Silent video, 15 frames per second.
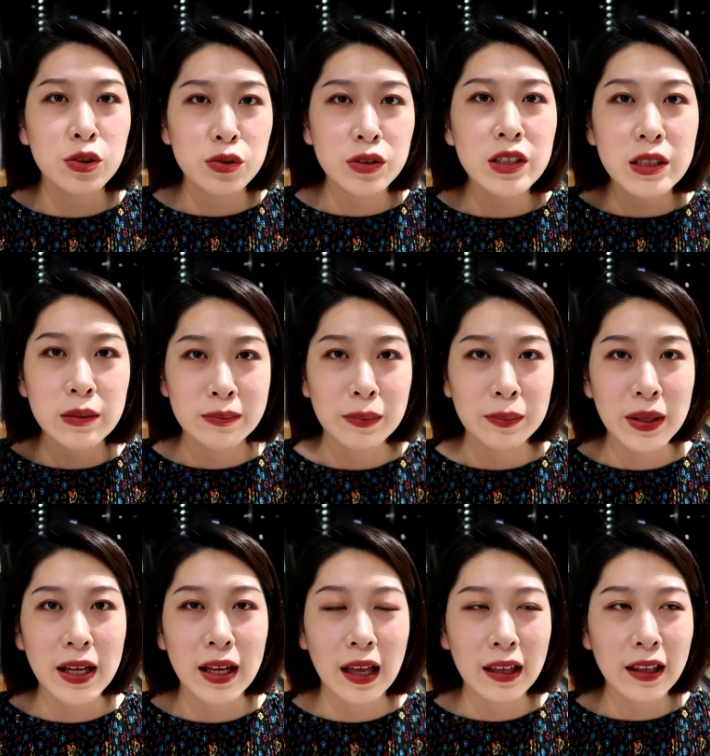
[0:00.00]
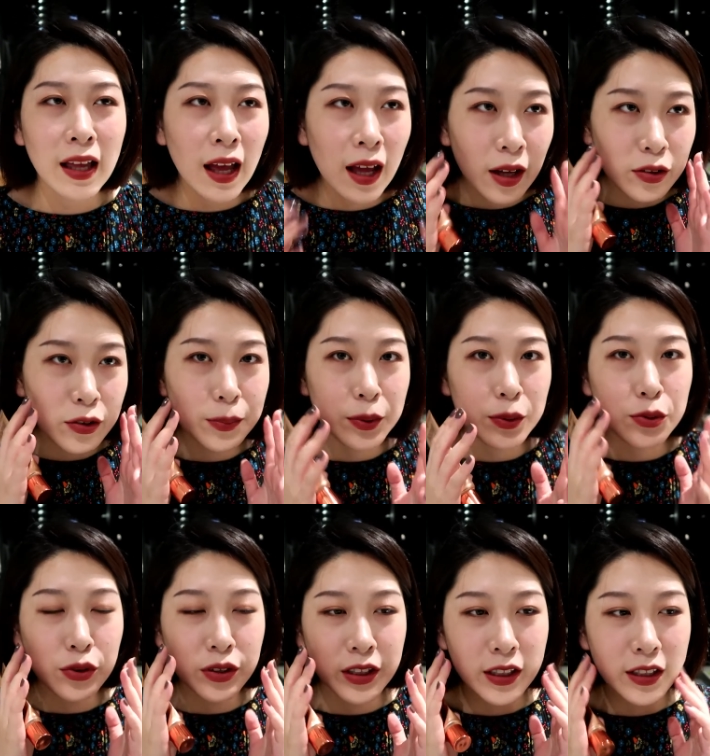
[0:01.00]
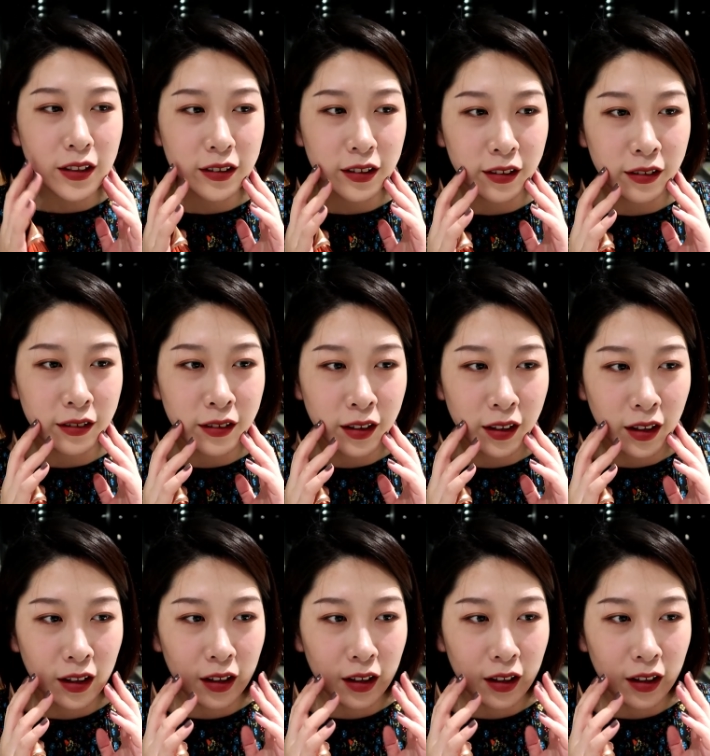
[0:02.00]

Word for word: 你说你怎么办？就比如说你可能。